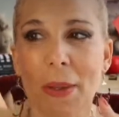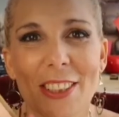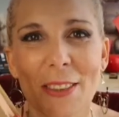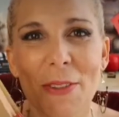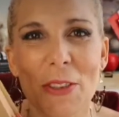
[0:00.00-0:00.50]

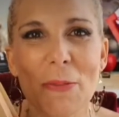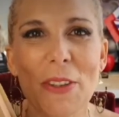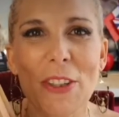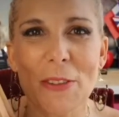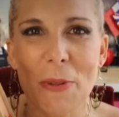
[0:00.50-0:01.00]
Je ne me suis
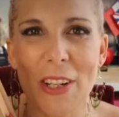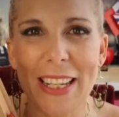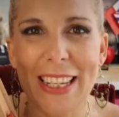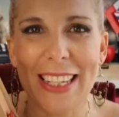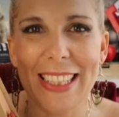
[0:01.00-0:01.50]
pas encore
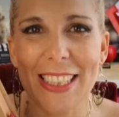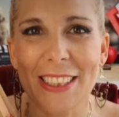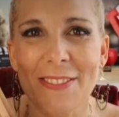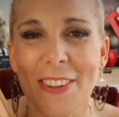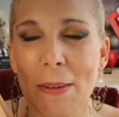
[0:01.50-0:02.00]
spoilé et
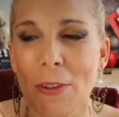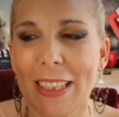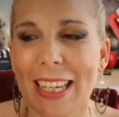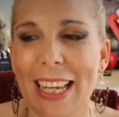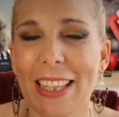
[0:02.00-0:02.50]
j'ai vraiment
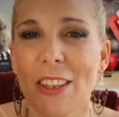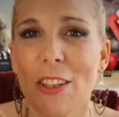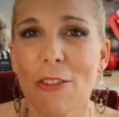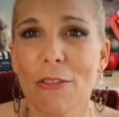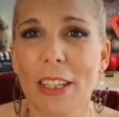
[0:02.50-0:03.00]
très hâte
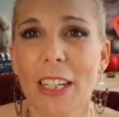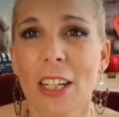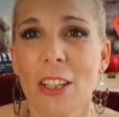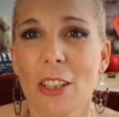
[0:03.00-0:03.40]
de l'ouvrir.